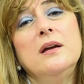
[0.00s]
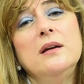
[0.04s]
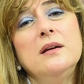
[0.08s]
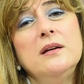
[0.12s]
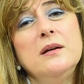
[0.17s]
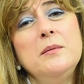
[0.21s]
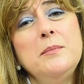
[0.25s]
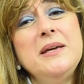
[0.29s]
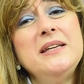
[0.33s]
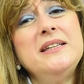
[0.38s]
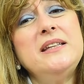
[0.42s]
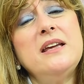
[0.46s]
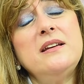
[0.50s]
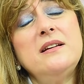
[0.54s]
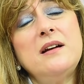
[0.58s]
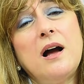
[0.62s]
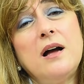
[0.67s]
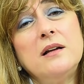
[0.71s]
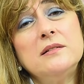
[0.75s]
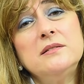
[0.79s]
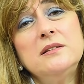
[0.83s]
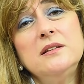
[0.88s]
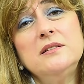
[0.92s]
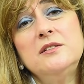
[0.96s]
Ee, mideyi
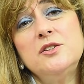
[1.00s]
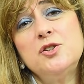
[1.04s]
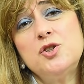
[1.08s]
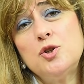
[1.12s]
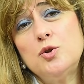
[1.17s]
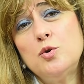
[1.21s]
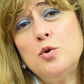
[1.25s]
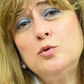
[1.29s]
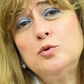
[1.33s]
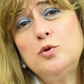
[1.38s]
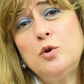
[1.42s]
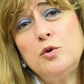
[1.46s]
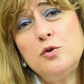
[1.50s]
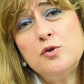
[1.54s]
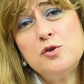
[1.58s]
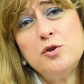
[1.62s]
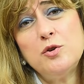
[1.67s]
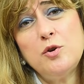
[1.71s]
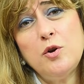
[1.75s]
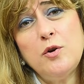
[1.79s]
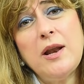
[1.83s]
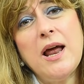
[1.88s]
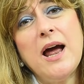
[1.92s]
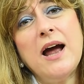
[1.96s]
rahatlatıcı
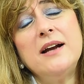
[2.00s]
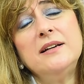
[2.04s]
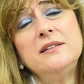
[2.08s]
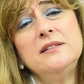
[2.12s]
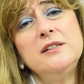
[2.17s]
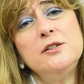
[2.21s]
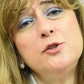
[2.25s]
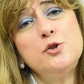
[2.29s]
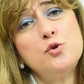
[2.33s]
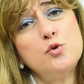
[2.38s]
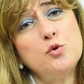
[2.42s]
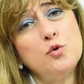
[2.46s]
doktorunuzun önerdiği